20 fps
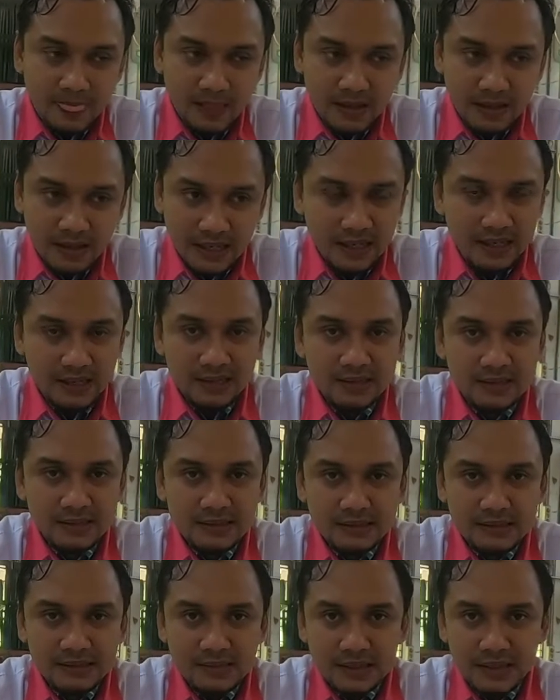Ya.
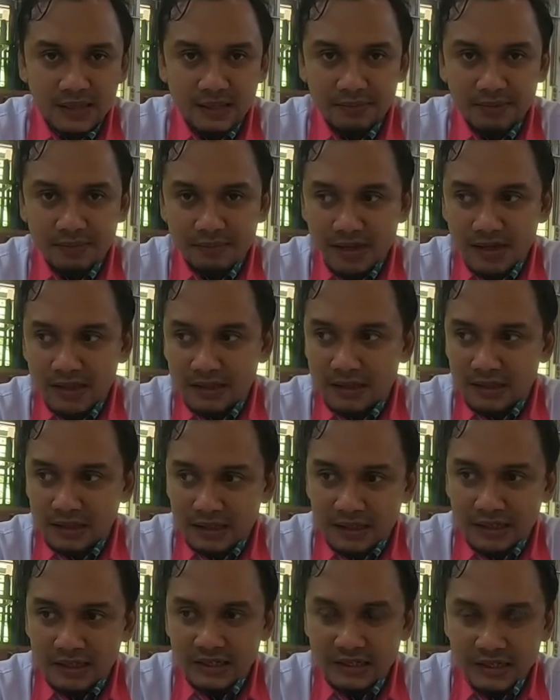Uh, memang
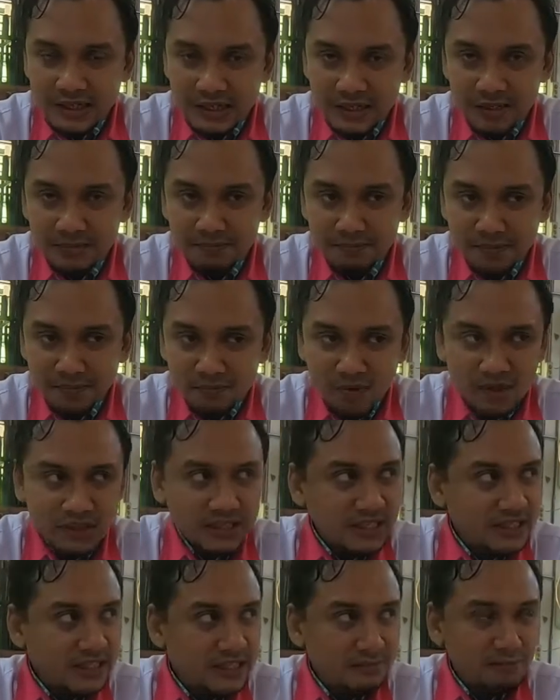uh, dari
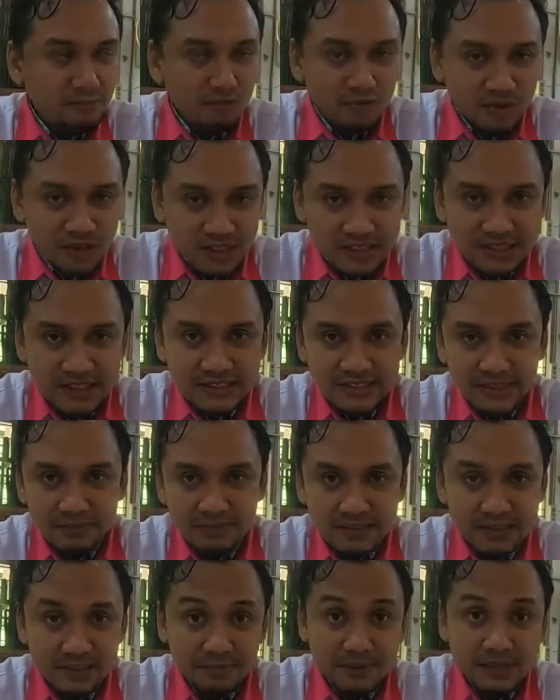pembuatannya mungkin saja
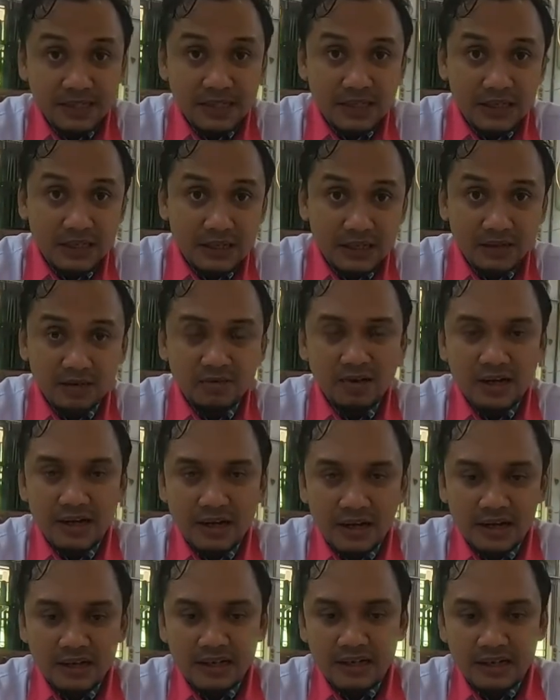masih banyak
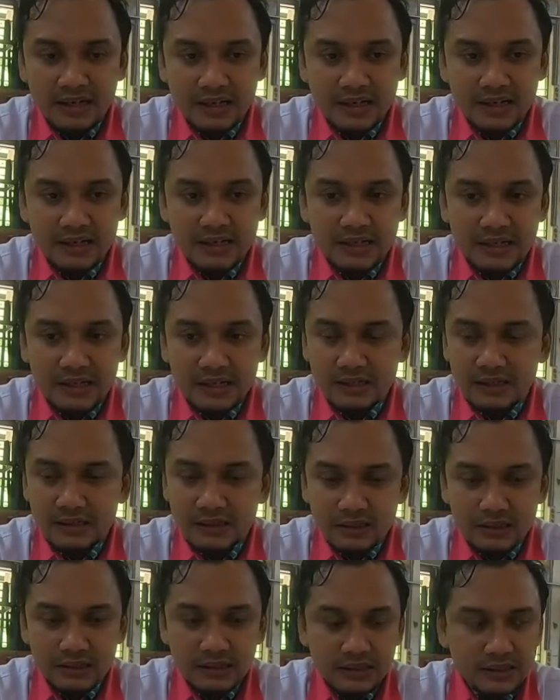kekurangan ya karena ini kan
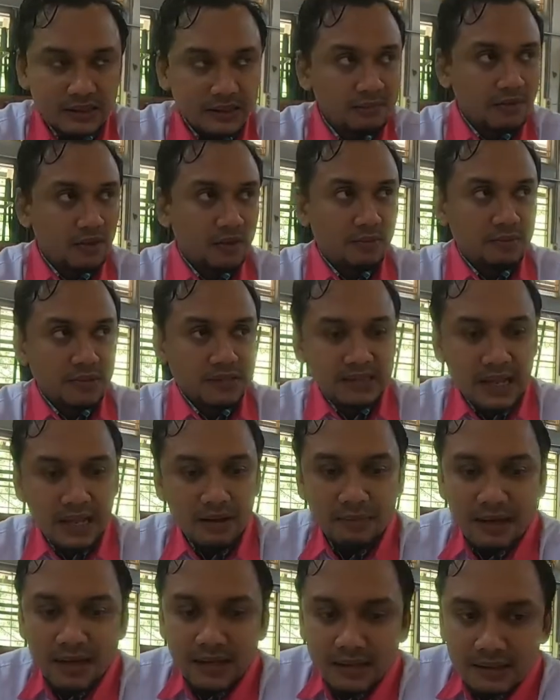uh, kita baru
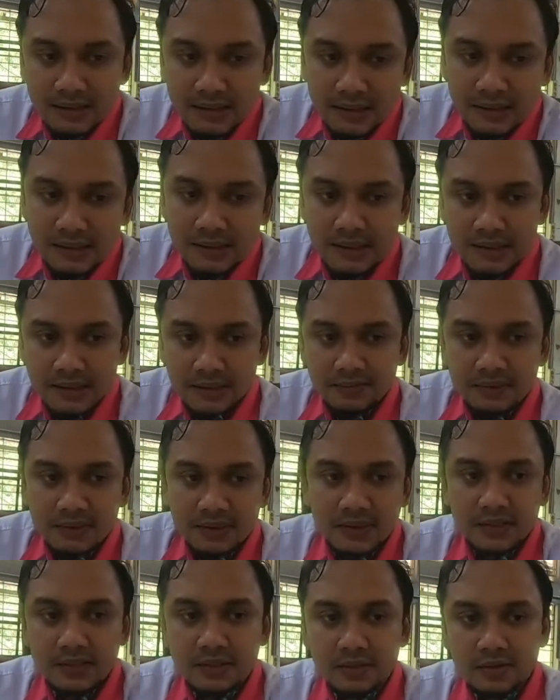pertama gitu ya
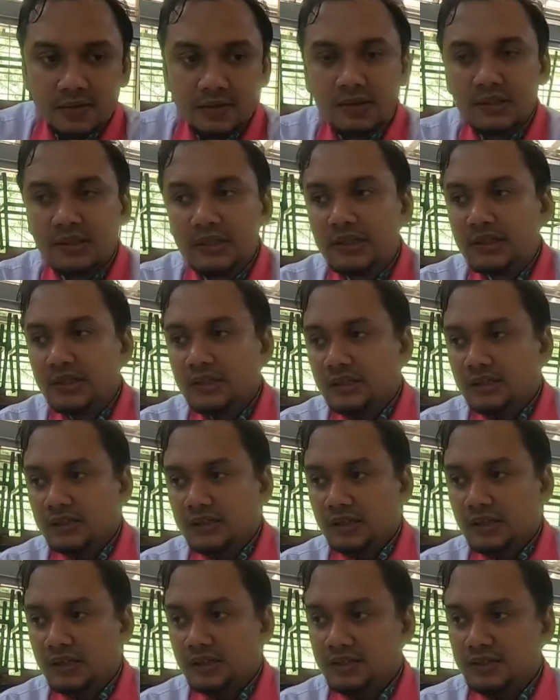seperti itu
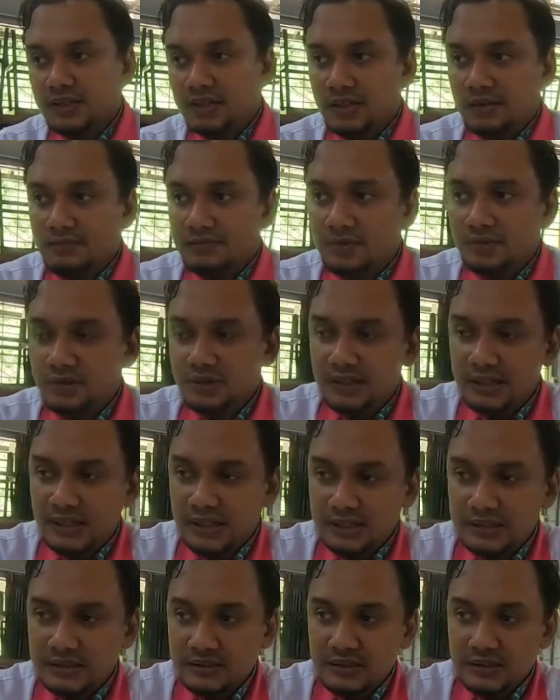Terus
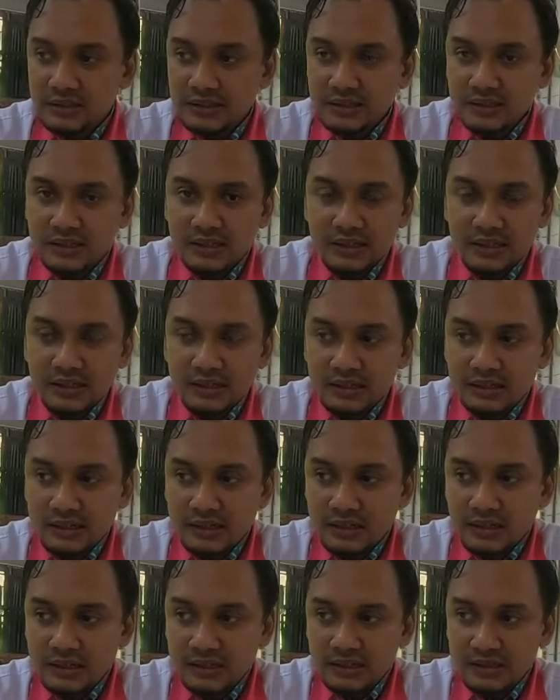kemudian
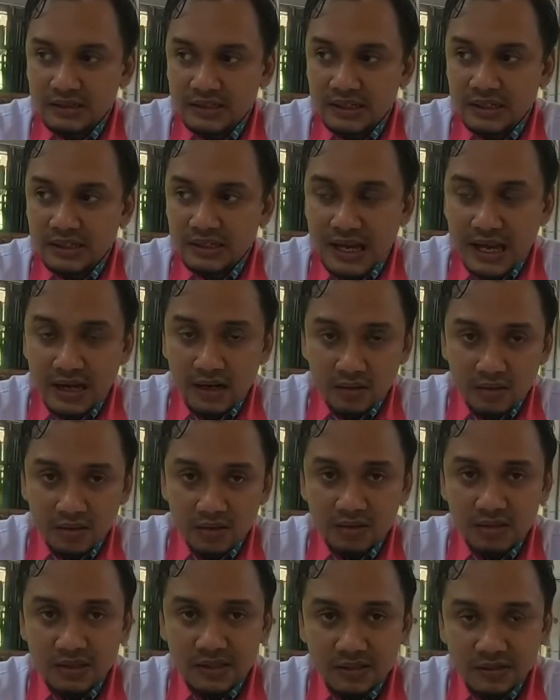eh, di
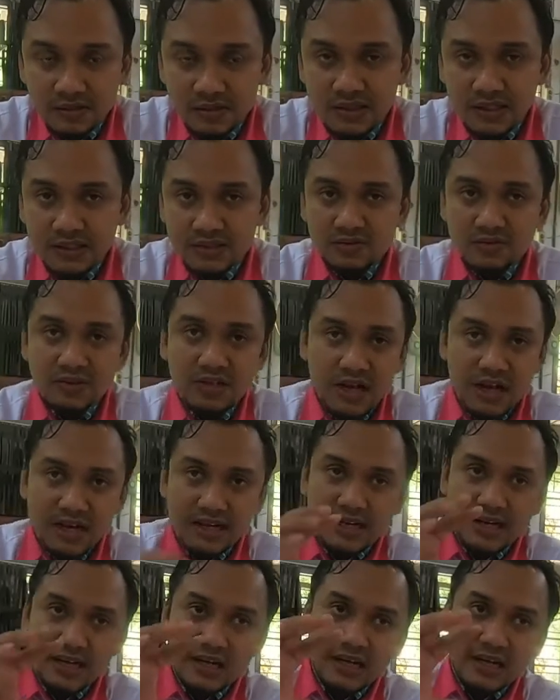Yakult itu dia sudah
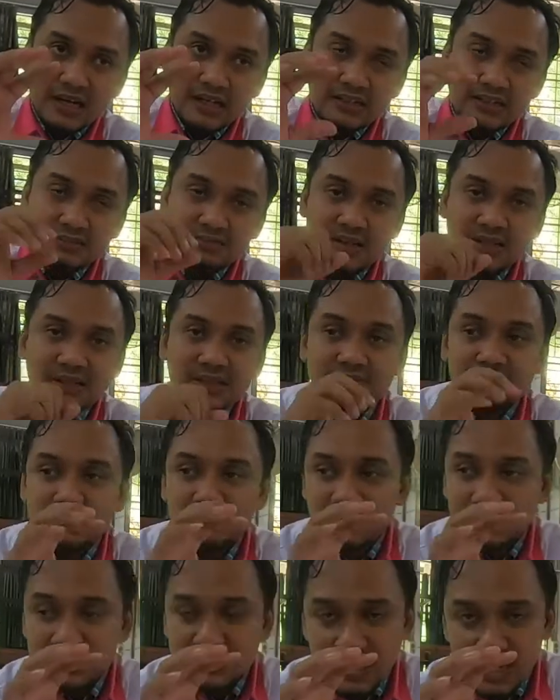ada semacam
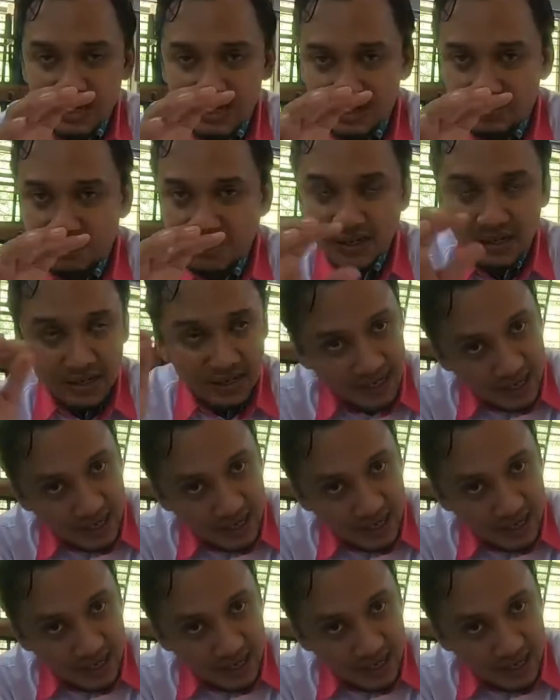memisah di bagian